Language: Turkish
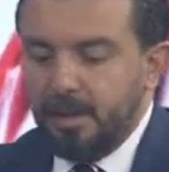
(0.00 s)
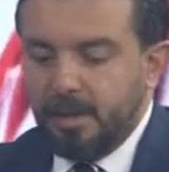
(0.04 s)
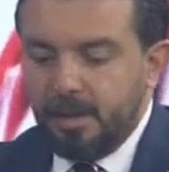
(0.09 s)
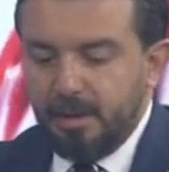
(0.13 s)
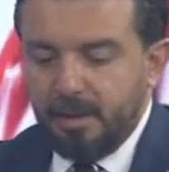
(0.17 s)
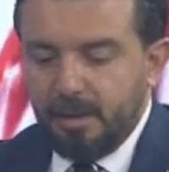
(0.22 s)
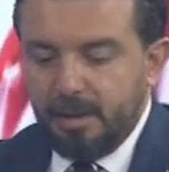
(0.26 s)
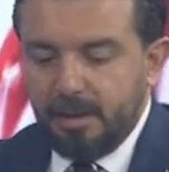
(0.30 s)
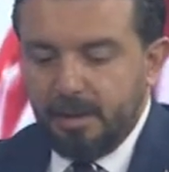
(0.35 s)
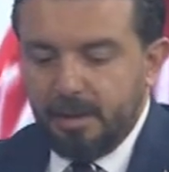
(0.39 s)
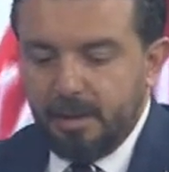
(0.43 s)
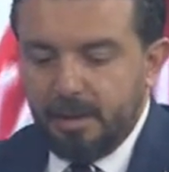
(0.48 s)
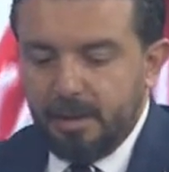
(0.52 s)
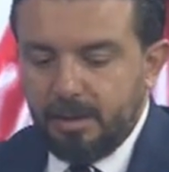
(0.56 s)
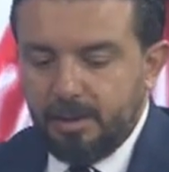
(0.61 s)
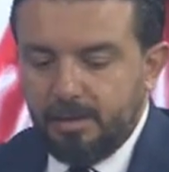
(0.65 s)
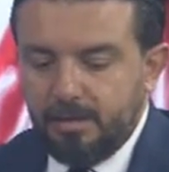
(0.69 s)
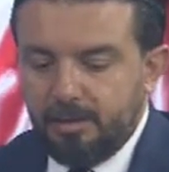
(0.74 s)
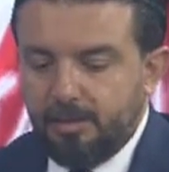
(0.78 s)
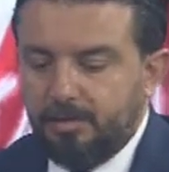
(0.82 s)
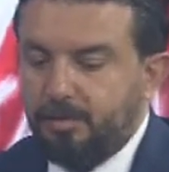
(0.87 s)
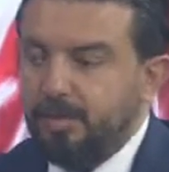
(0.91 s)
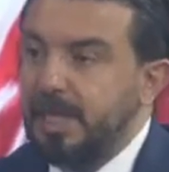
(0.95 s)
e,
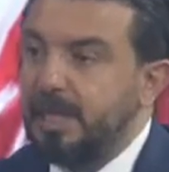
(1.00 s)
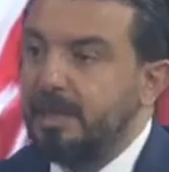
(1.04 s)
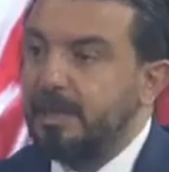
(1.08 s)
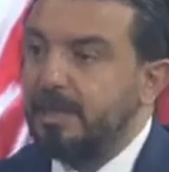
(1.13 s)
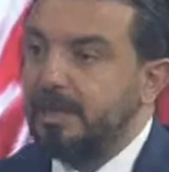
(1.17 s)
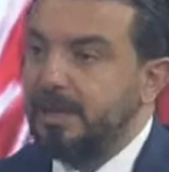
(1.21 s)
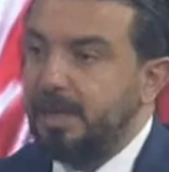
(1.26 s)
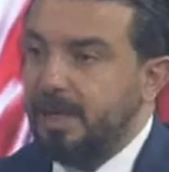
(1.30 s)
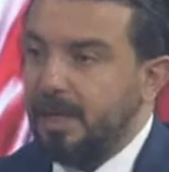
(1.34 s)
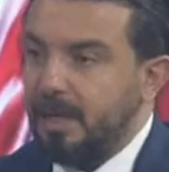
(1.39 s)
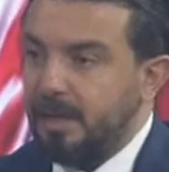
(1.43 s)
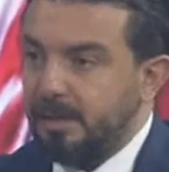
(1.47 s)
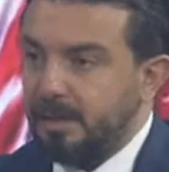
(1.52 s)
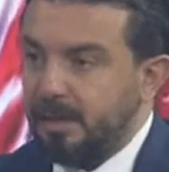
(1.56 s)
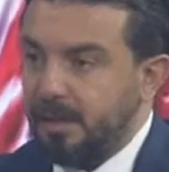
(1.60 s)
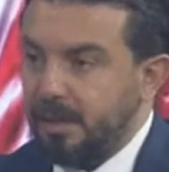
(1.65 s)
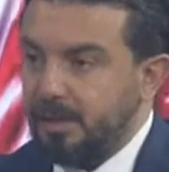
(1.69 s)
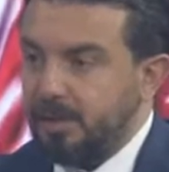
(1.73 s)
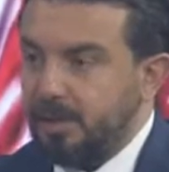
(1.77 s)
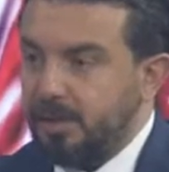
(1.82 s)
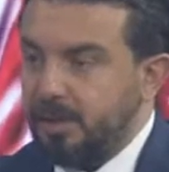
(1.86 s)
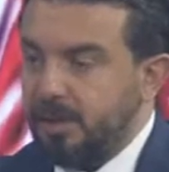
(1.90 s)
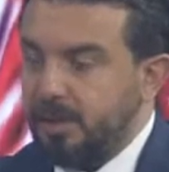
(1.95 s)
bir
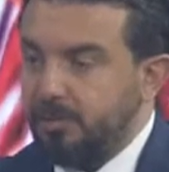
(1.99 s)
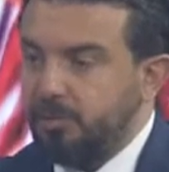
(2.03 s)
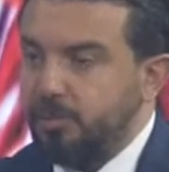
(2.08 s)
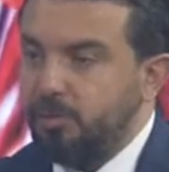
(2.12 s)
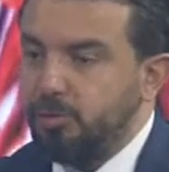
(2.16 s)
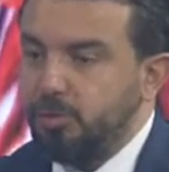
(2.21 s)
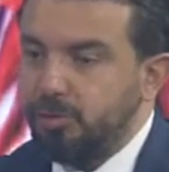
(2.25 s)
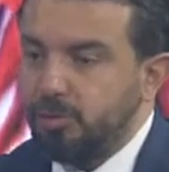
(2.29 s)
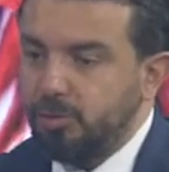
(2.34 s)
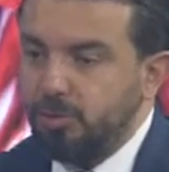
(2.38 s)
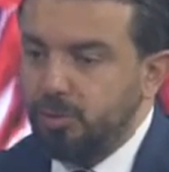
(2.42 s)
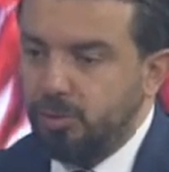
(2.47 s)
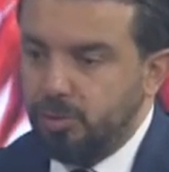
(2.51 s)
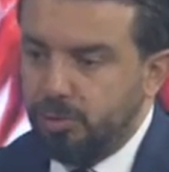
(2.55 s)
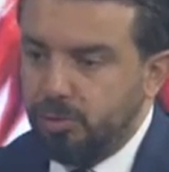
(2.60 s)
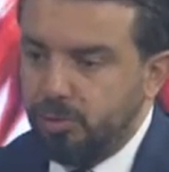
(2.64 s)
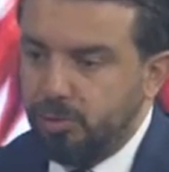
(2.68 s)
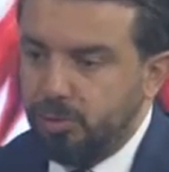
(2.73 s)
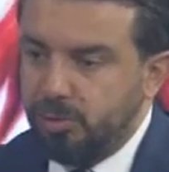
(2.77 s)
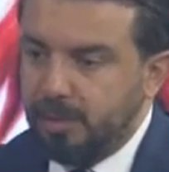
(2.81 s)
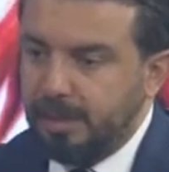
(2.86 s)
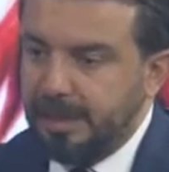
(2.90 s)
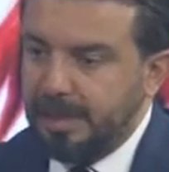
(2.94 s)
siyasetçi
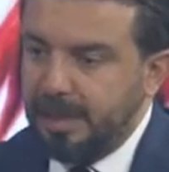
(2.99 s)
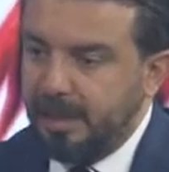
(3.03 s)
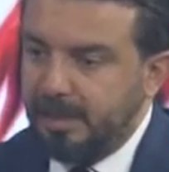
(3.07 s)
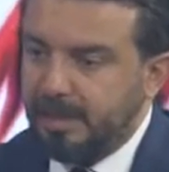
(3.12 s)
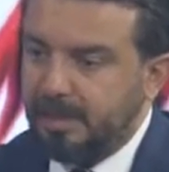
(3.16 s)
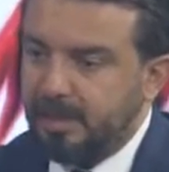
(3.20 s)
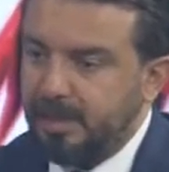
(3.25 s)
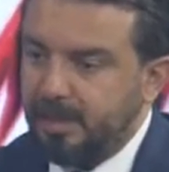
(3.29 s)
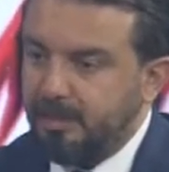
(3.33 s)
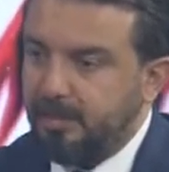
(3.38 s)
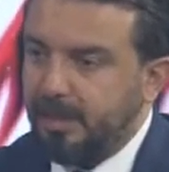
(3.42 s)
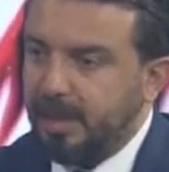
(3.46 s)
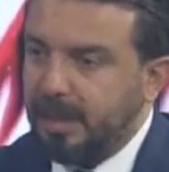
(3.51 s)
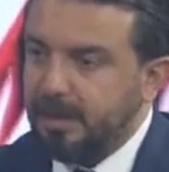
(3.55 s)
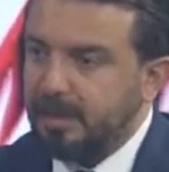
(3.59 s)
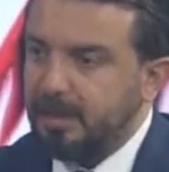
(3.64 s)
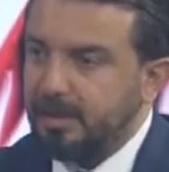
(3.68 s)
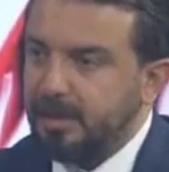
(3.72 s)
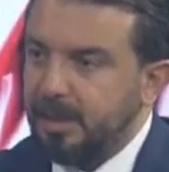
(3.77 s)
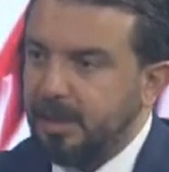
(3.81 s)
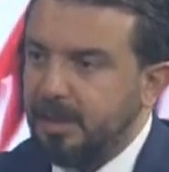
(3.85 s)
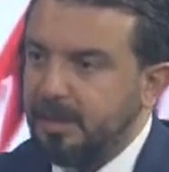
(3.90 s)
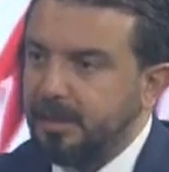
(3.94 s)
bulunduğu siyasi
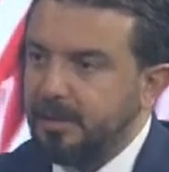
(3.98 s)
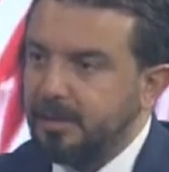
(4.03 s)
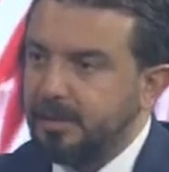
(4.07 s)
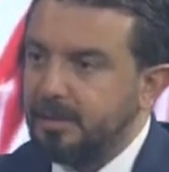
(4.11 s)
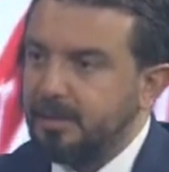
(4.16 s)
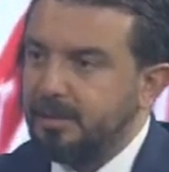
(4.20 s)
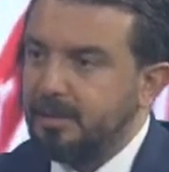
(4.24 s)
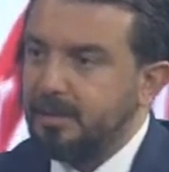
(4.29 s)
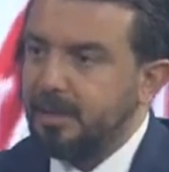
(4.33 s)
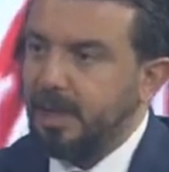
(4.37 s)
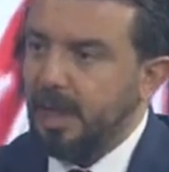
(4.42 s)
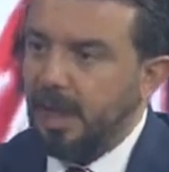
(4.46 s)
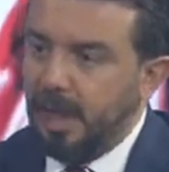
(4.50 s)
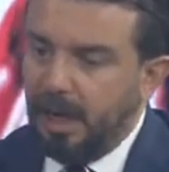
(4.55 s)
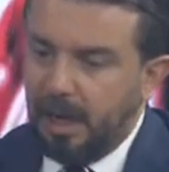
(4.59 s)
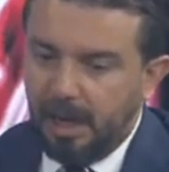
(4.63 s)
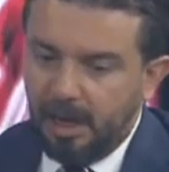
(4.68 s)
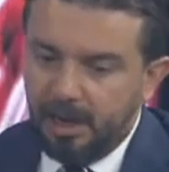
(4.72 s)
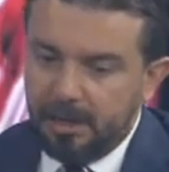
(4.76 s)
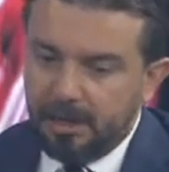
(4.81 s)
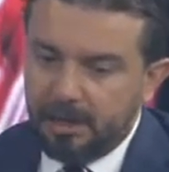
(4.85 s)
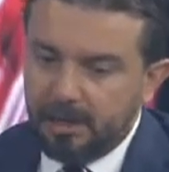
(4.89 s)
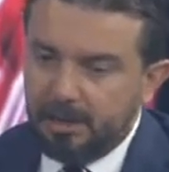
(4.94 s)
partiden
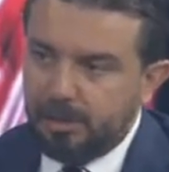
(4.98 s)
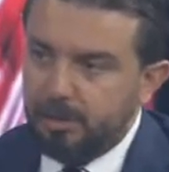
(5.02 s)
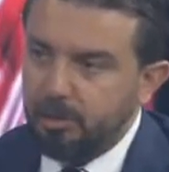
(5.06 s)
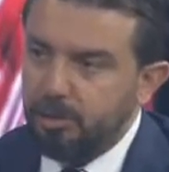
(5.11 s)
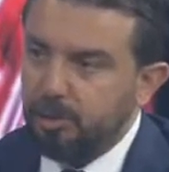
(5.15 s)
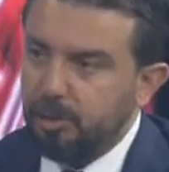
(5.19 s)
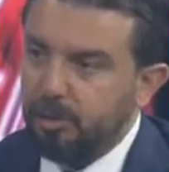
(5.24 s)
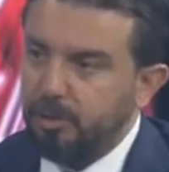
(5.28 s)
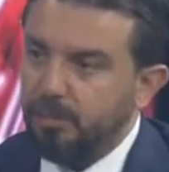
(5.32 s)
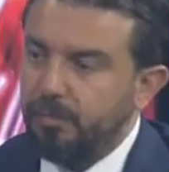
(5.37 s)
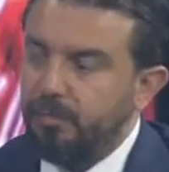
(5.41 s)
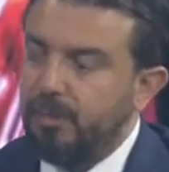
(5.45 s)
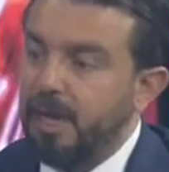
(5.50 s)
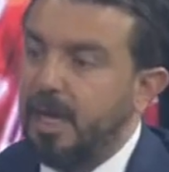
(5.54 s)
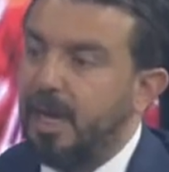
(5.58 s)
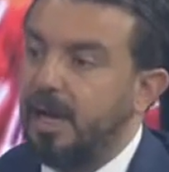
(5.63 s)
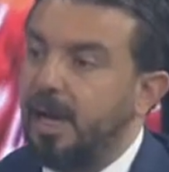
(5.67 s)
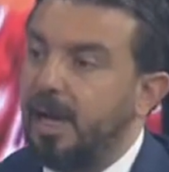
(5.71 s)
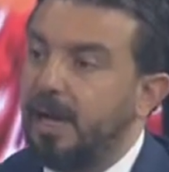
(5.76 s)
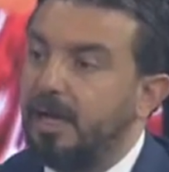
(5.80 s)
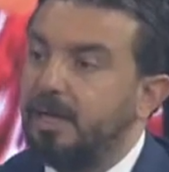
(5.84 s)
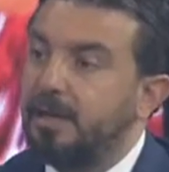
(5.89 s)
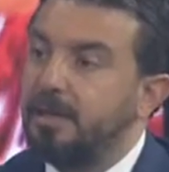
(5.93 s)
ayrılıyor ve
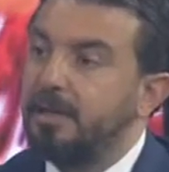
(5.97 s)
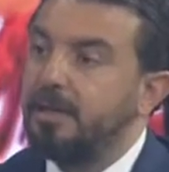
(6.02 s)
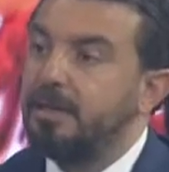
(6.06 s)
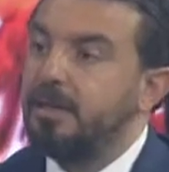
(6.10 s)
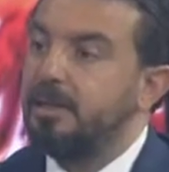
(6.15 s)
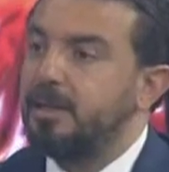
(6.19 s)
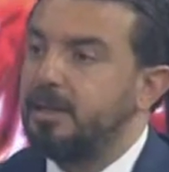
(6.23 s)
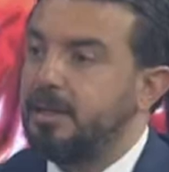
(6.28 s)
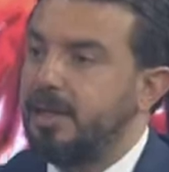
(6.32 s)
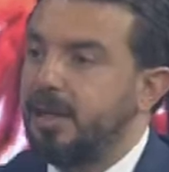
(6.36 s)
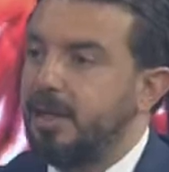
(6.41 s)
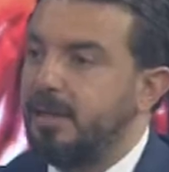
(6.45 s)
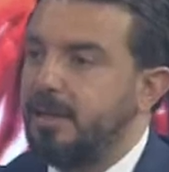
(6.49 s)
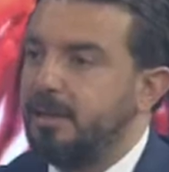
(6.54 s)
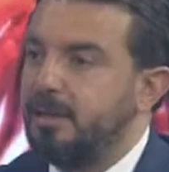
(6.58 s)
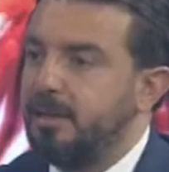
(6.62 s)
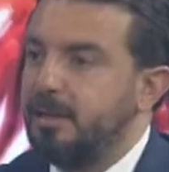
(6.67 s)
ayrılırken